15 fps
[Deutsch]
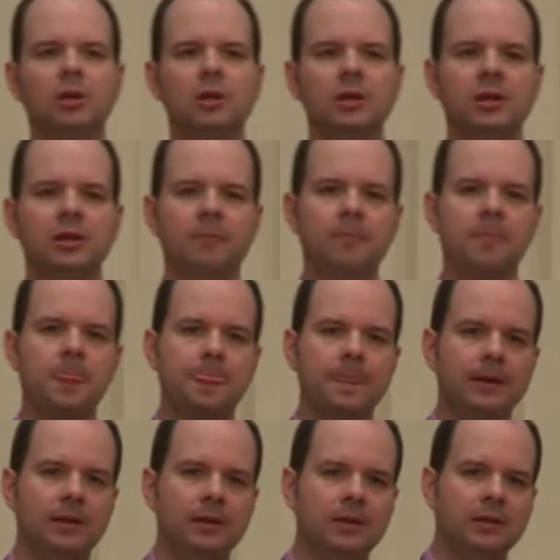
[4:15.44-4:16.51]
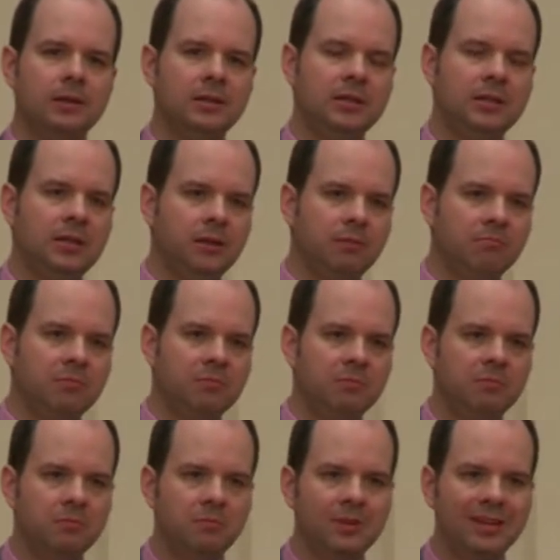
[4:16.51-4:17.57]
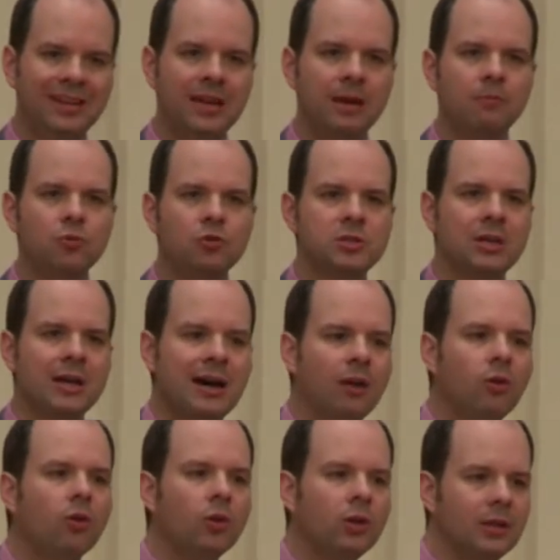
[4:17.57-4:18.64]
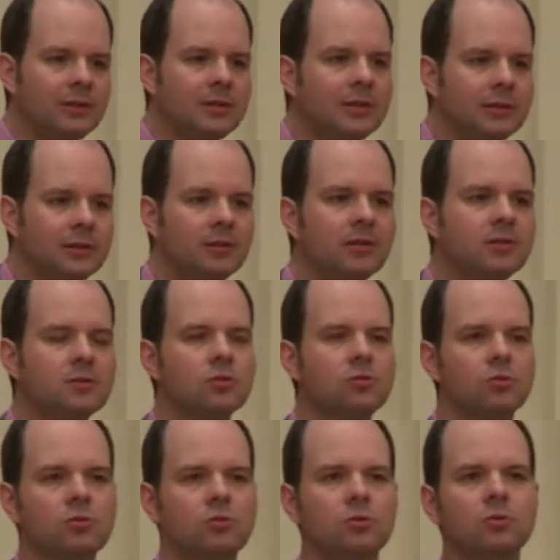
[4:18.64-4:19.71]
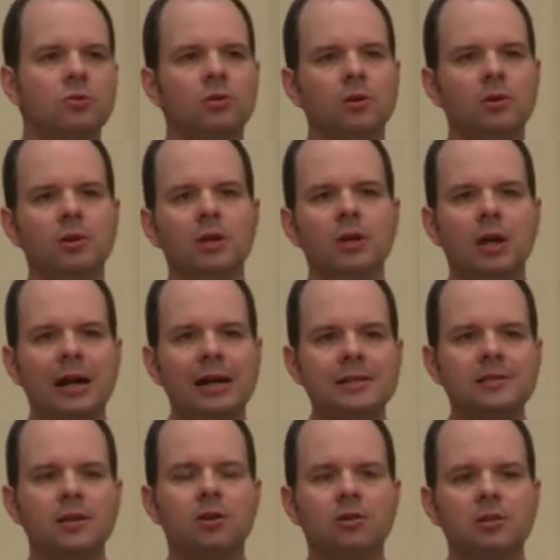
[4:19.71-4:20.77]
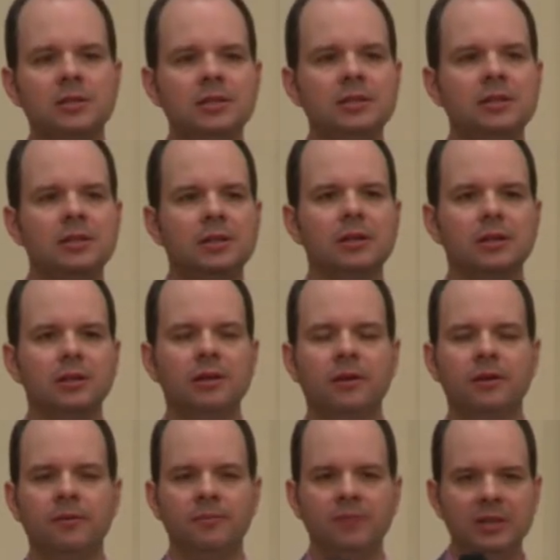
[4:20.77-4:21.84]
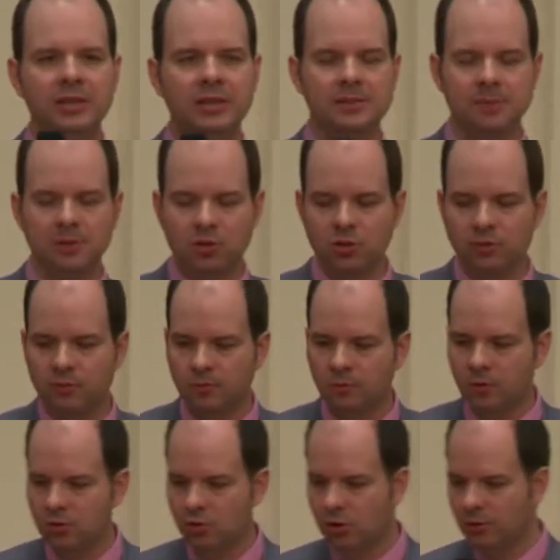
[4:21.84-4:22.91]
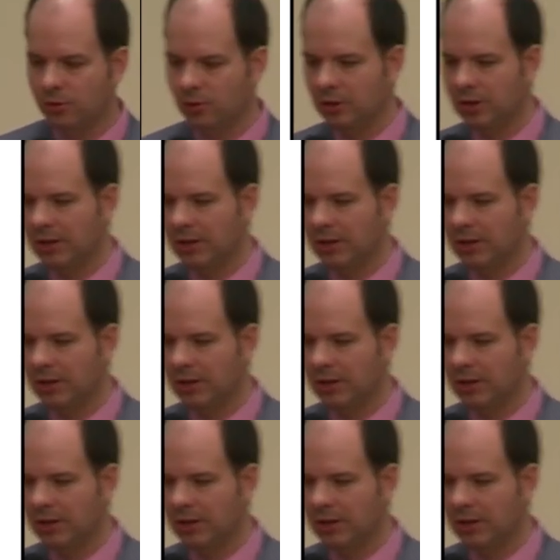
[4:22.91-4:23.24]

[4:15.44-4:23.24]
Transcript: ähm, die eher museal orientierten Institutionen als auch die, ähm, wenn ich jetzt mal die Stiftung Preußische Schlösser und